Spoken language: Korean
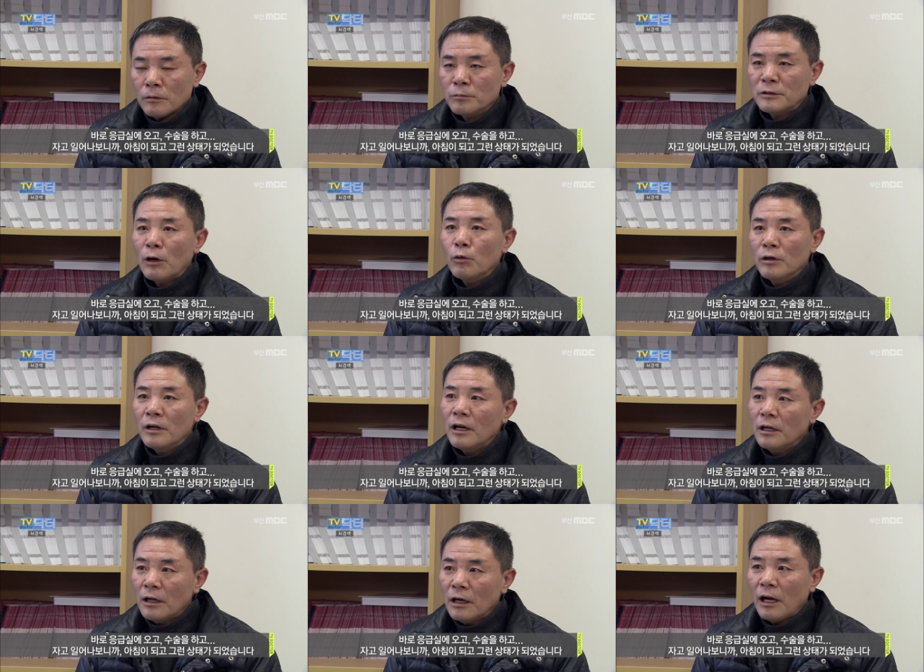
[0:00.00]
그럼 자고
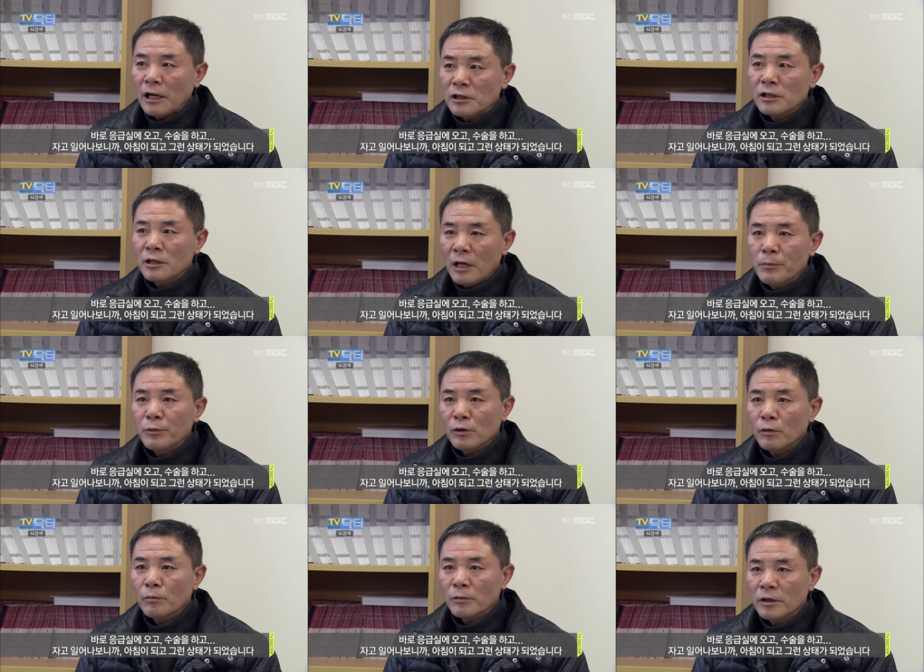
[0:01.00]
일어나니까 아침이
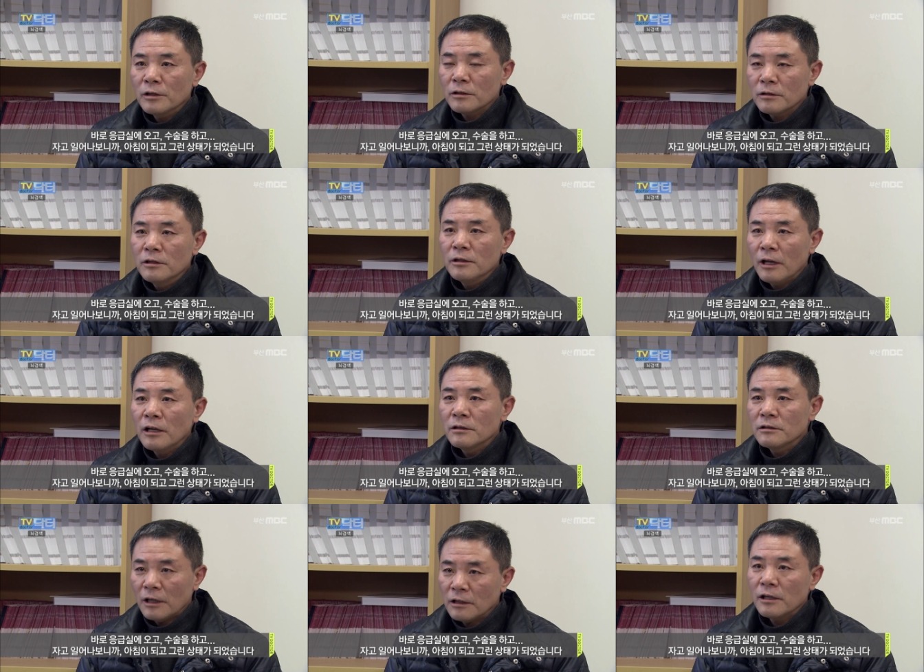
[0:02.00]
돼버리고 그래서 그리 된
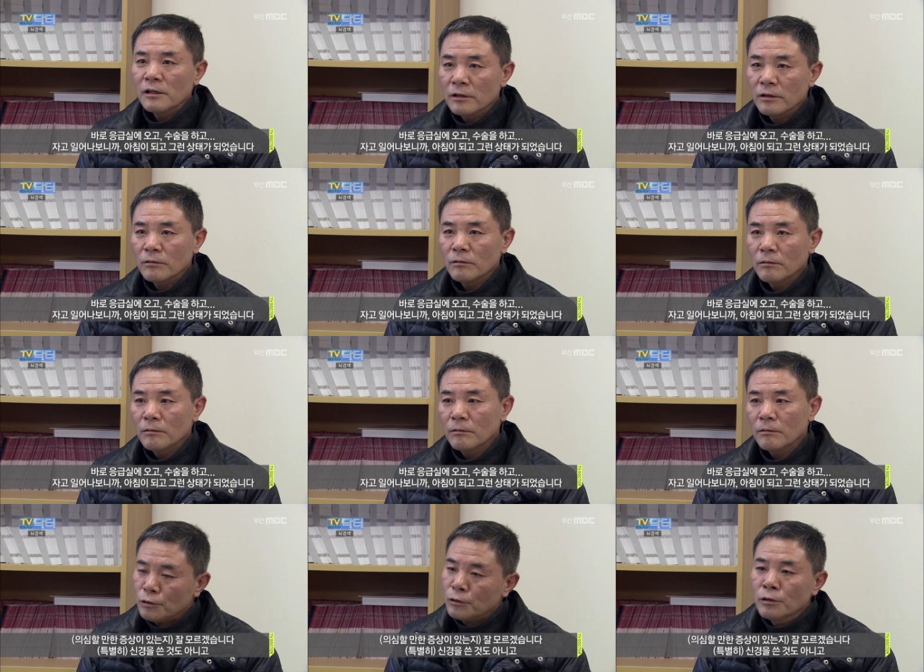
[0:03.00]
상태예요
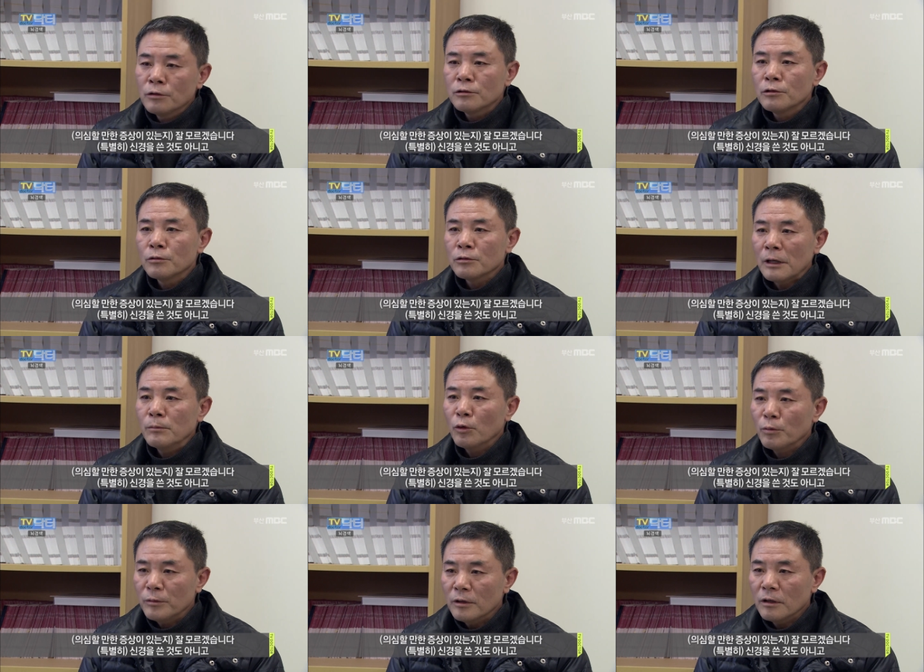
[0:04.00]
그 그거는 저도 잘
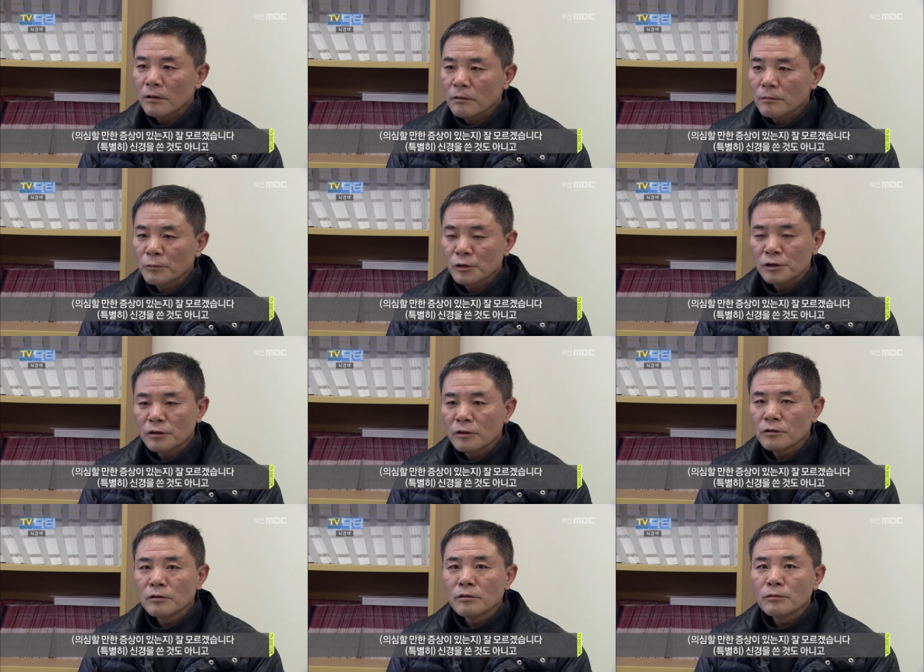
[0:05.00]
모릅니다 뭐
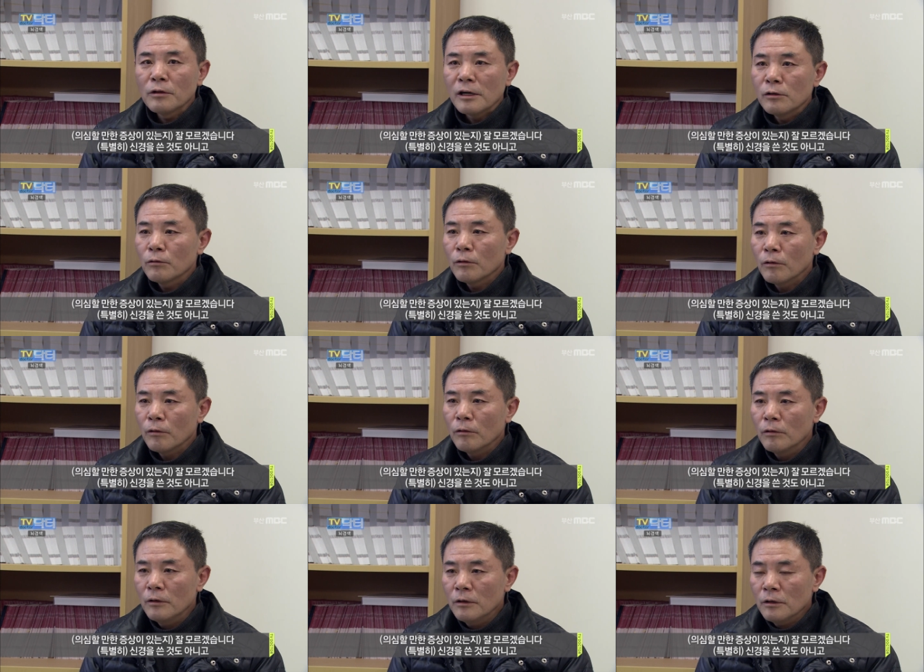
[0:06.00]
신경 쓴 것도
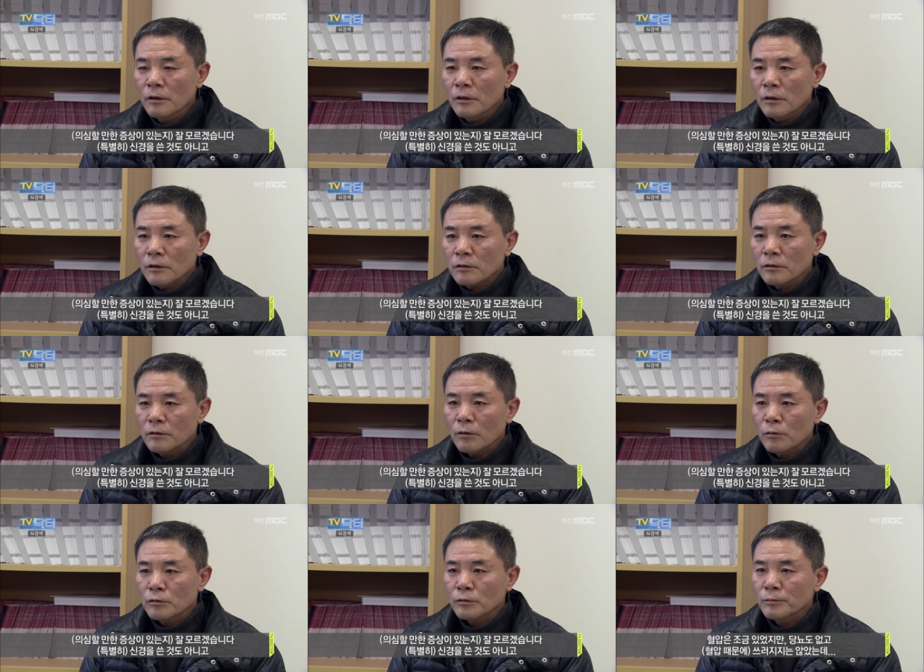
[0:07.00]
아니고
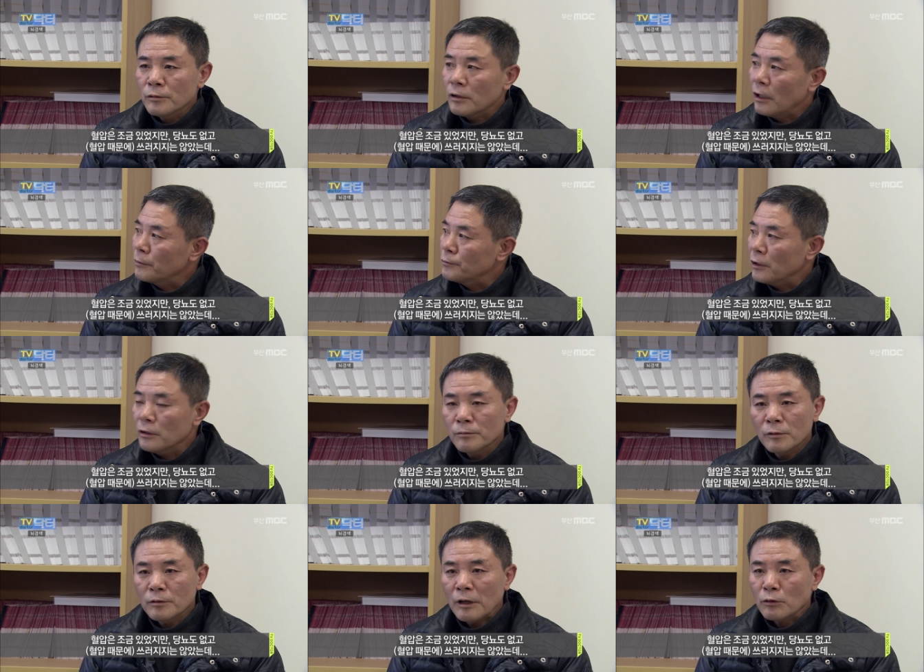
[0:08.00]
그렇다고 해서 뭐 갑자기
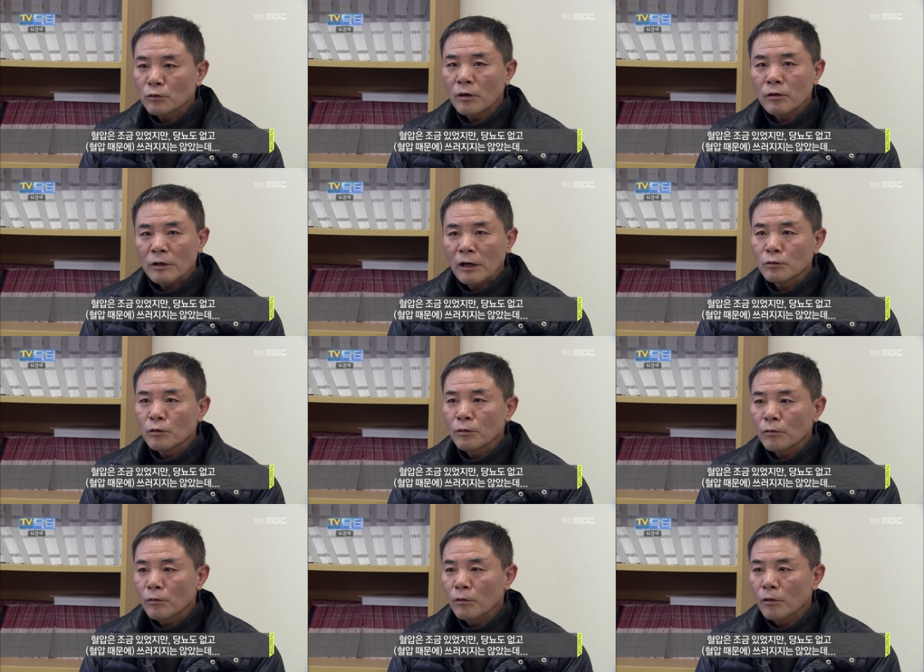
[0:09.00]
뭐 당뇨라고
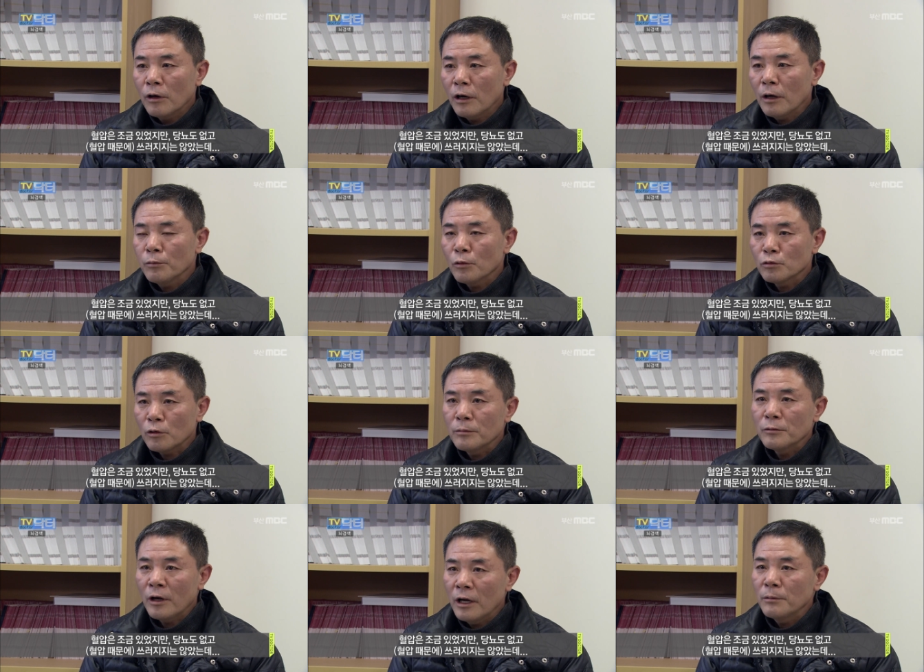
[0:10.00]
당뇨도 없고 혈압도
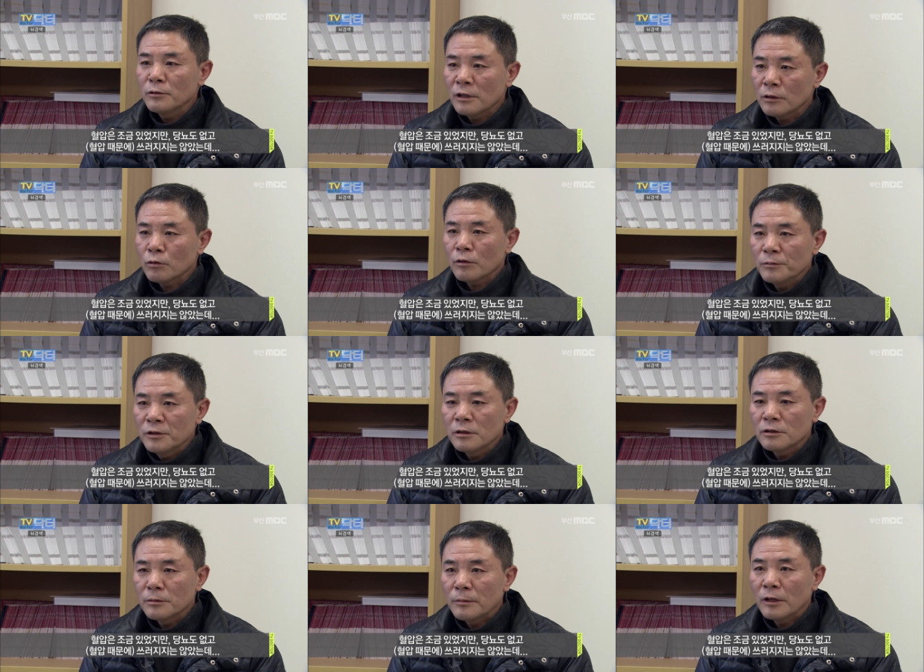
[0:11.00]
조금 혈압은 조금
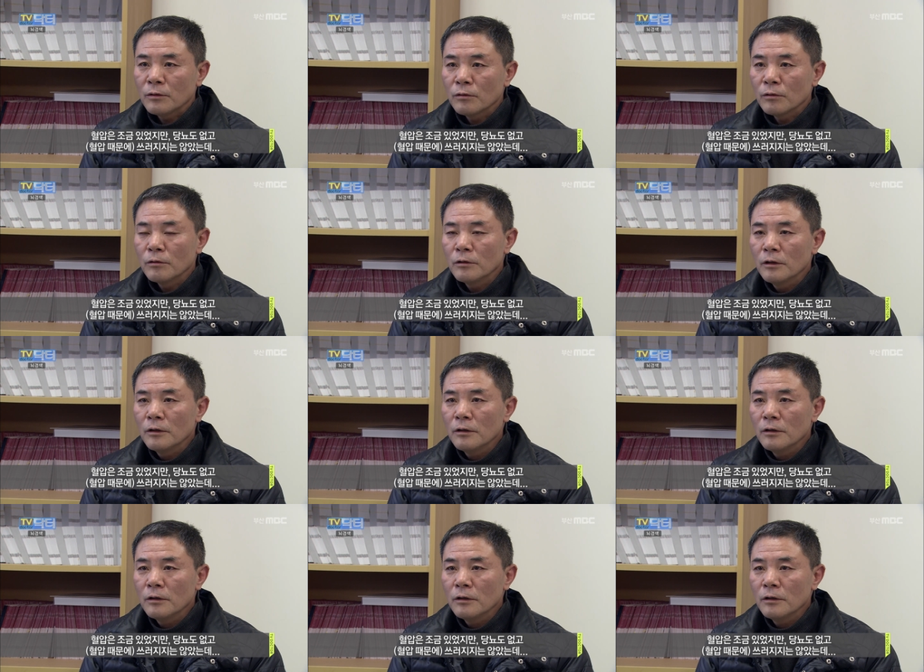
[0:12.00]
있었지만은 또